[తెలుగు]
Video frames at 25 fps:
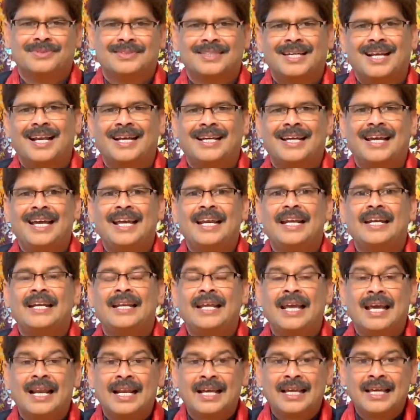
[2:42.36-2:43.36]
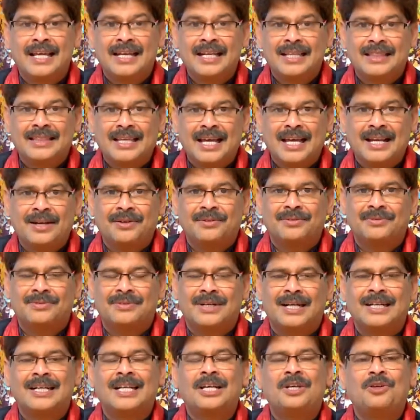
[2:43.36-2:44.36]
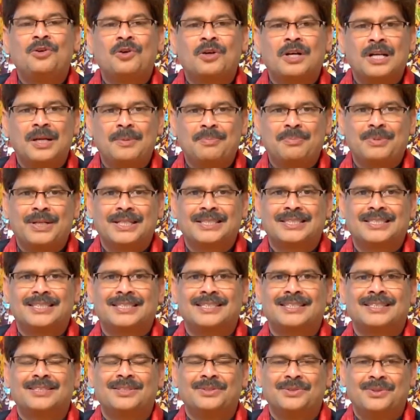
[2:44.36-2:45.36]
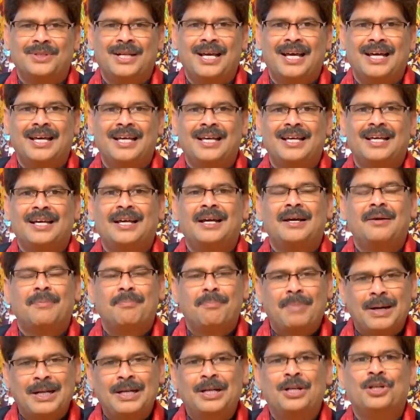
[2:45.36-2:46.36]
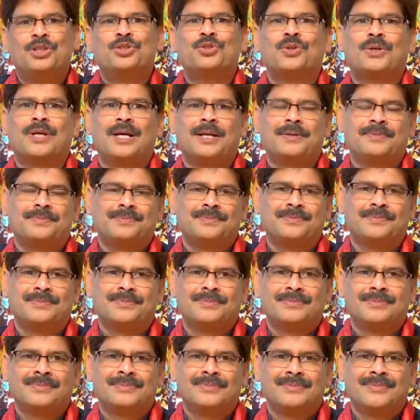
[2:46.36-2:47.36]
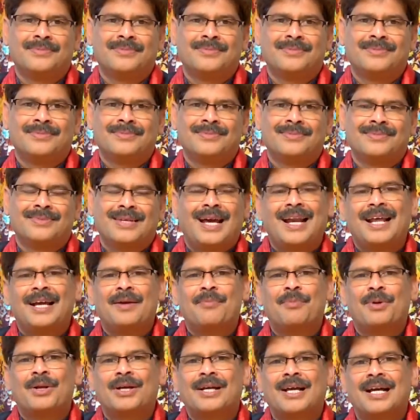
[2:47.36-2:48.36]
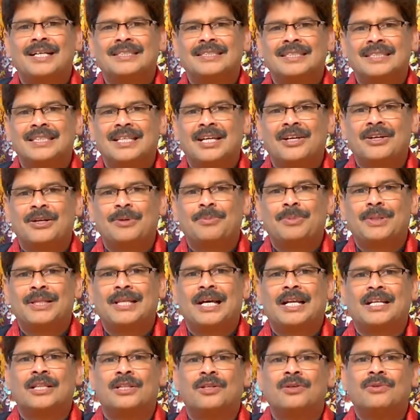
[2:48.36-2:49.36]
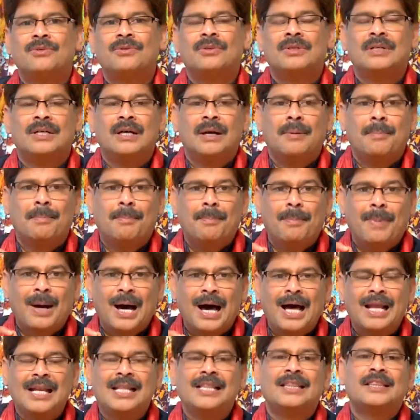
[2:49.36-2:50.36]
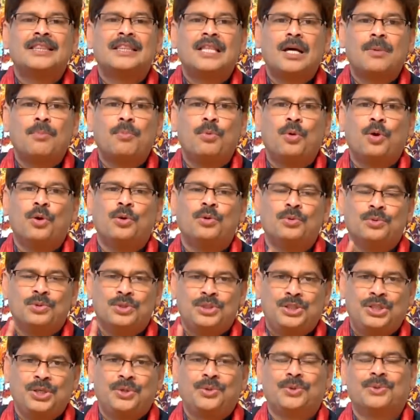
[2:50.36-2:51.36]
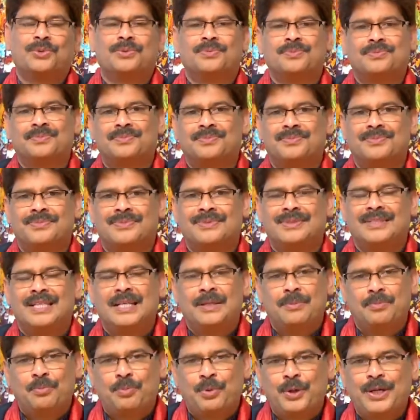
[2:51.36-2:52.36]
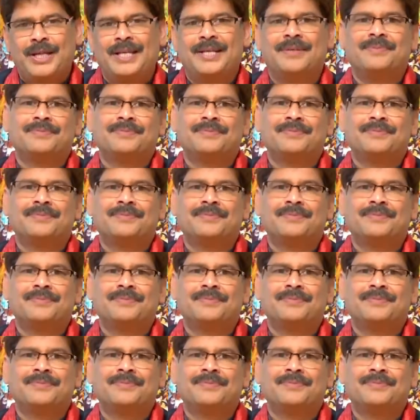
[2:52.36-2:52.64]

అలాగే నీలగిరి తైలం అంటే యూకలిప్టస్ నూనె పన్నెండు చుక్కలు అలాగే మరొక ఆసక్తికరమైన పదార్థం బాలింత బోలు జిగురు దీని పొడి